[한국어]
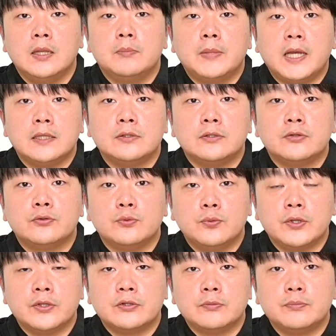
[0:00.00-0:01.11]
마이너스
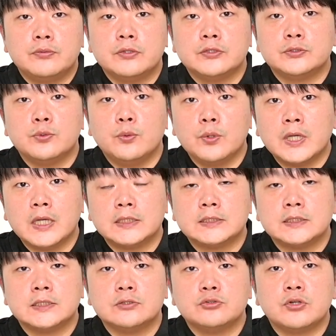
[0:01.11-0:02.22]
5에서 플러스
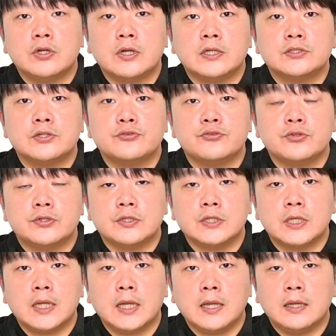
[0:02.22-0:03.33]
5까지 촬영하실 수
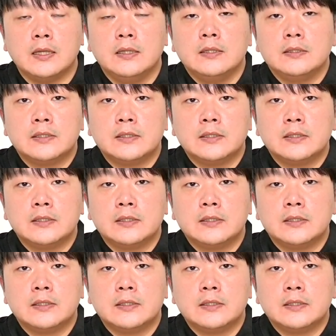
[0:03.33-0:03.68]
있으니까